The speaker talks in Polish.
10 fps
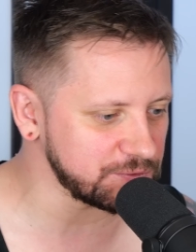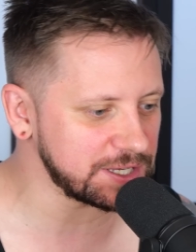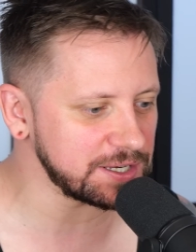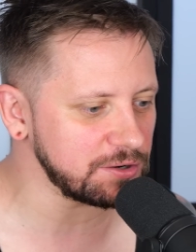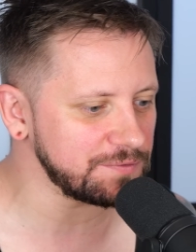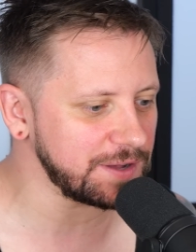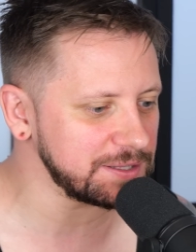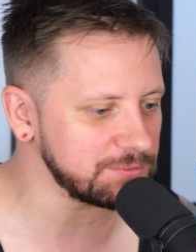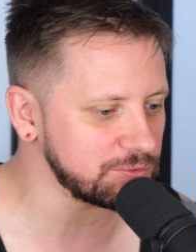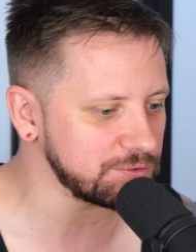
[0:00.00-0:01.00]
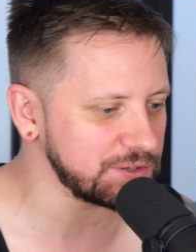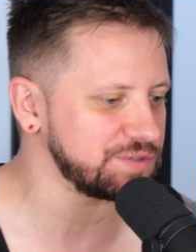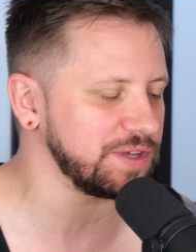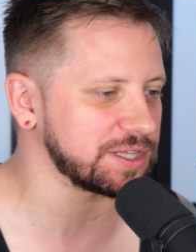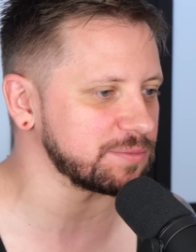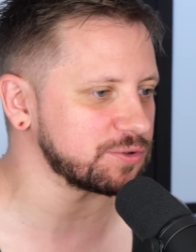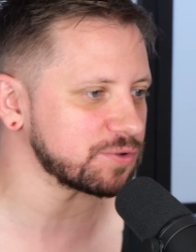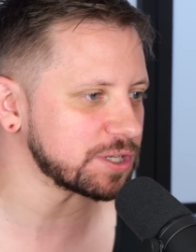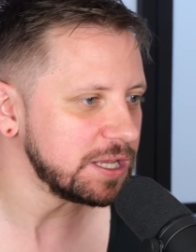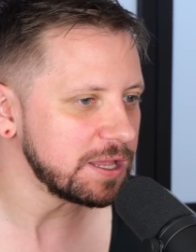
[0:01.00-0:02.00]
wykreowanym kurwa światem,
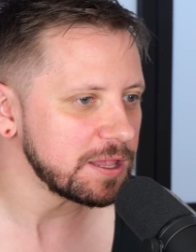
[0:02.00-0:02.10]
który